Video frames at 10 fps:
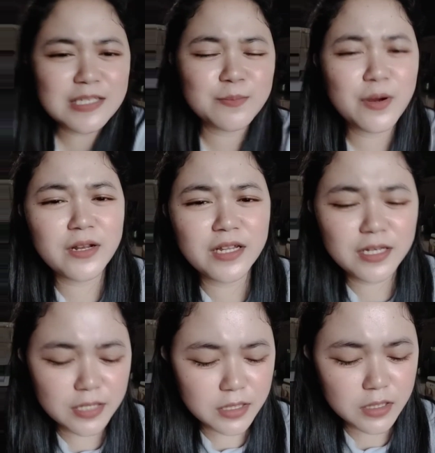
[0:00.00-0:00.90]
product,
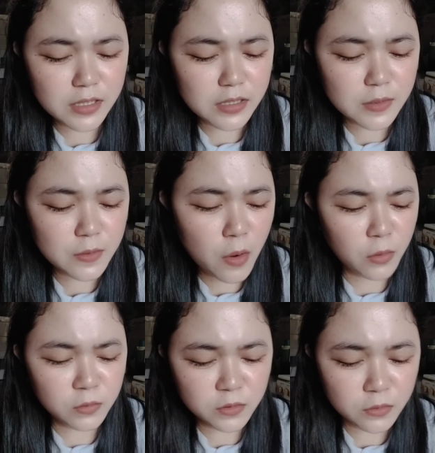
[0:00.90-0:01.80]
it's
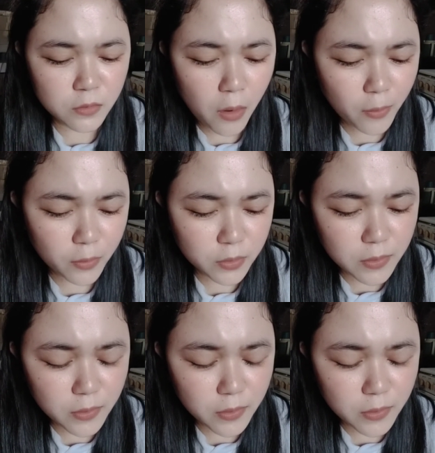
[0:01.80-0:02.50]
called Dr.